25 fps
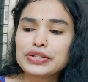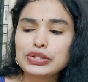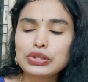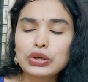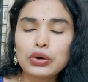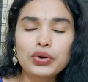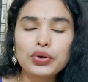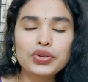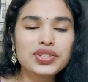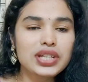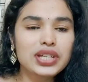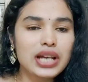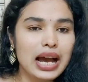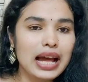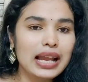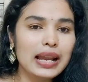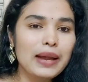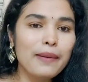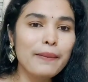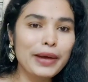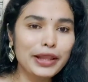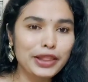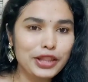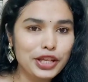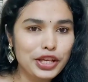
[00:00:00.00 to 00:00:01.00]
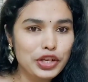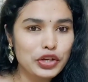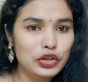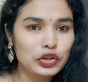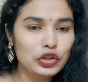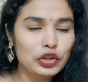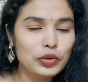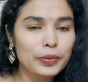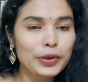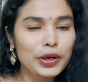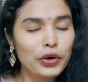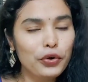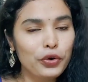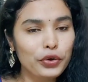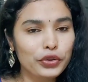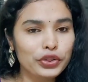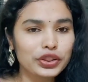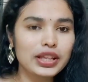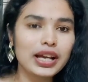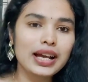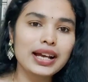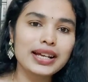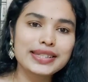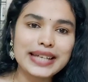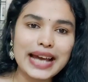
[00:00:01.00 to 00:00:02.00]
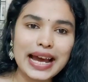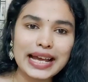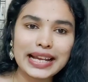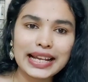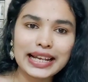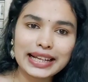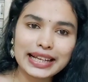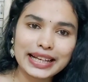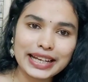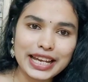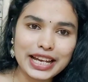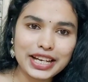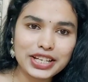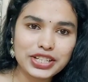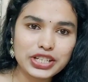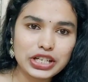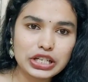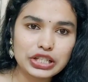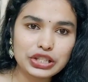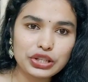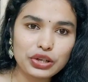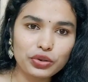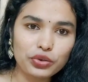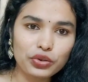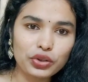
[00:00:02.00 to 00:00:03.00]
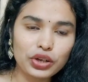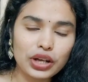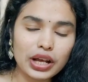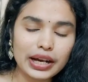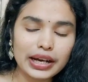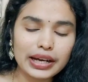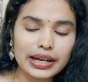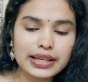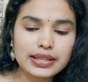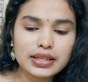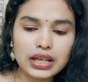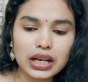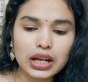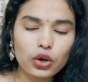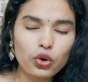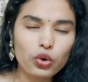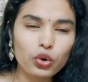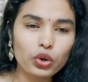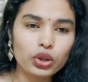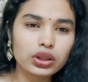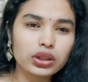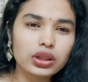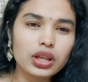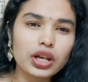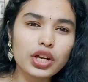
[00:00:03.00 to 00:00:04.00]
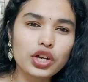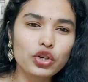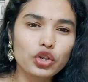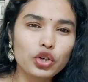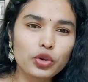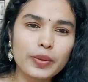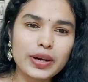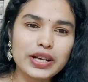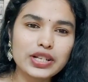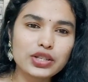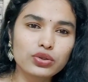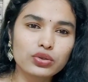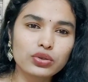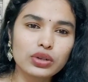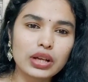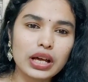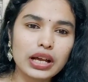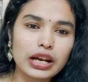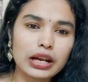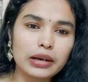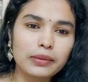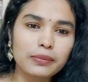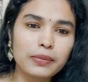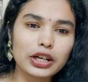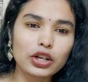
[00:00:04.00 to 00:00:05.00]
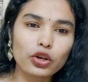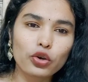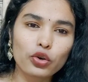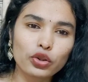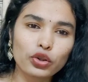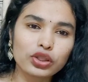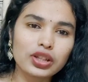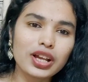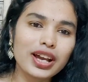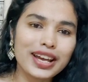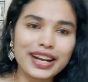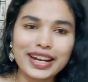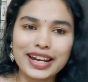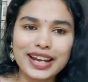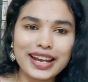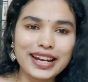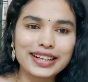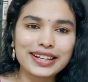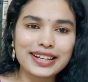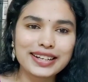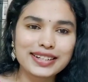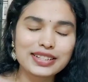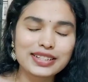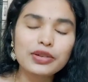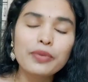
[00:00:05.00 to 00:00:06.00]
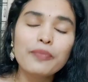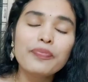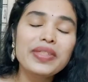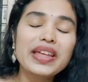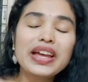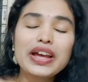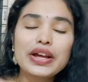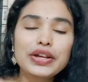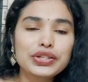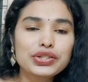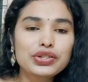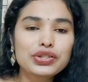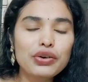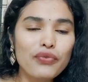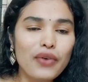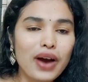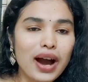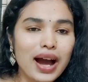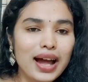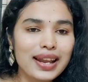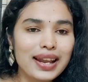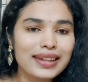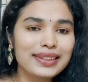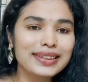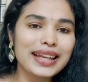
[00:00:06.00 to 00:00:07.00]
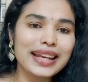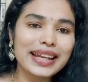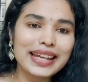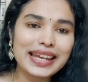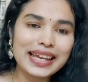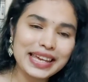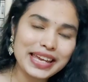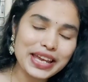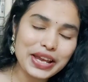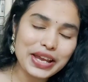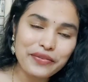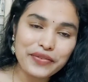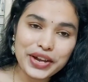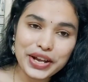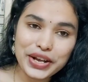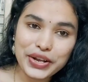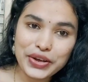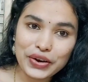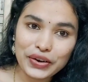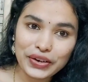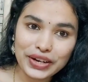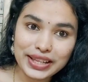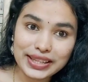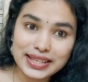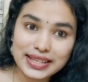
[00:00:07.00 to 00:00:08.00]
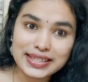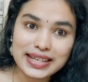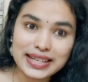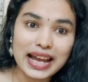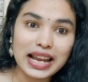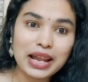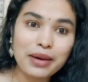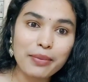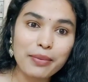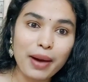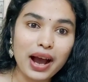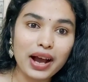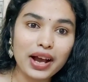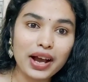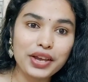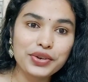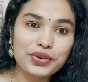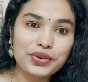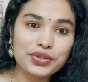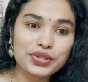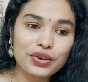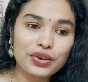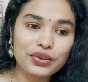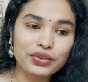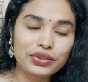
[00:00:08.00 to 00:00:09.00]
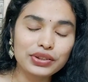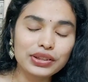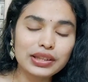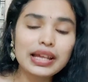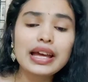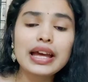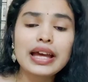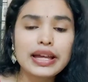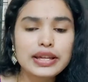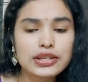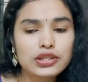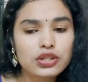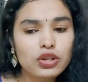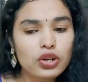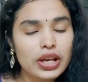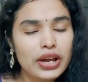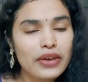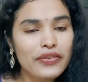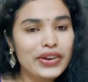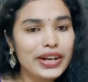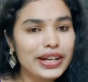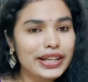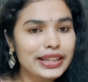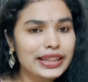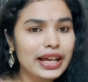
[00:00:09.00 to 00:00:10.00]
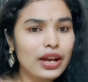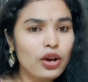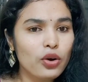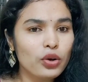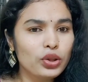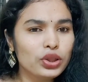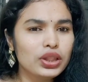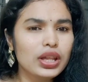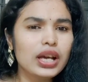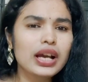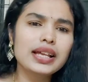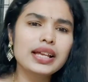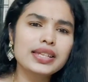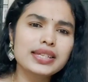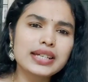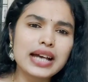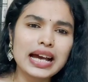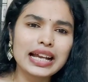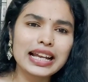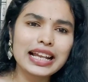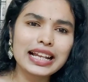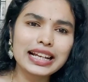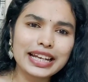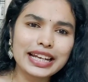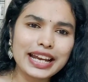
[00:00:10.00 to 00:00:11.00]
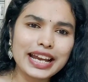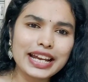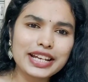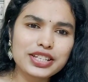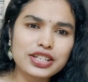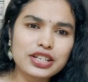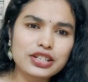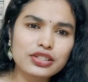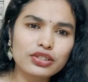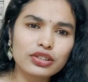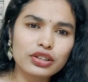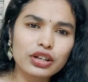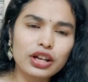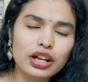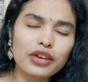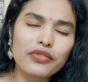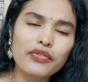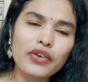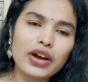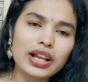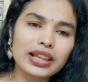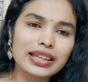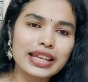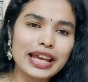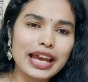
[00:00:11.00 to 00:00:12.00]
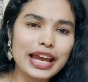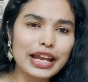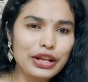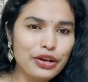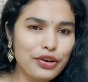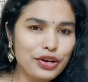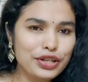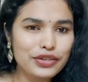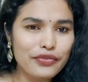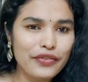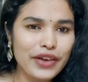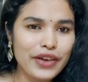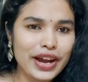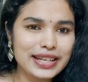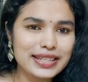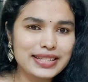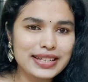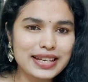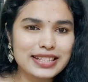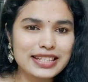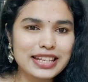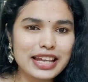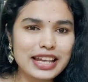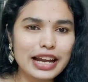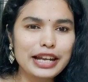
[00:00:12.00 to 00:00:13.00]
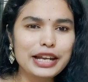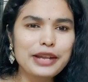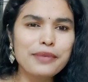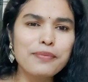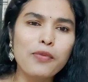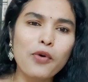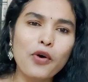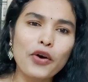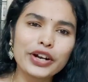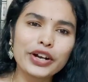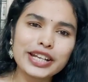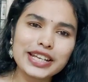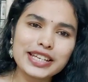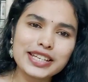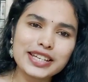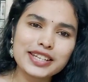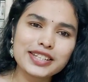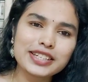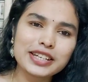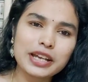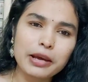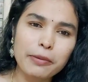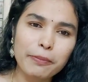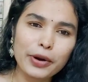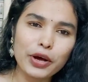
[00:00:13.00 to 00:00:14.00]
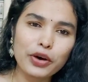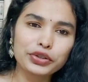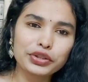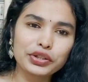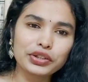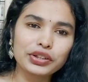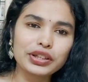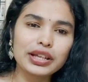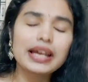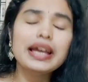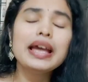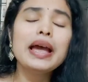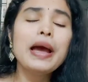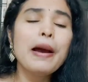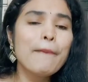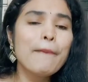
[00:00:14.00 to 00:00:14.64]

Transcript: సో చాలా మంది యూట్యూబ్లో కొత్తగా ఛానల్ క్రియేట్ చేసుకుని ఉన్నారండి చాలా కొత్త యూట్యూబర్స్ ఉన్నారనమాట కొత్త క్రియేటర్స్ సో వాళ్ళందరికీ ఈ వీడియో అనేది చాలా బాగా యూజ్ అవుతుంది సో ఎవరైతే కొత్తగా ఛానల్ క్రియేట్ చేసుకున్నారో వాళ్ళు దేనికోసం వెయిట్ చేస్తారండి మోటైజేషన్ ఎప్పుడవుతుంది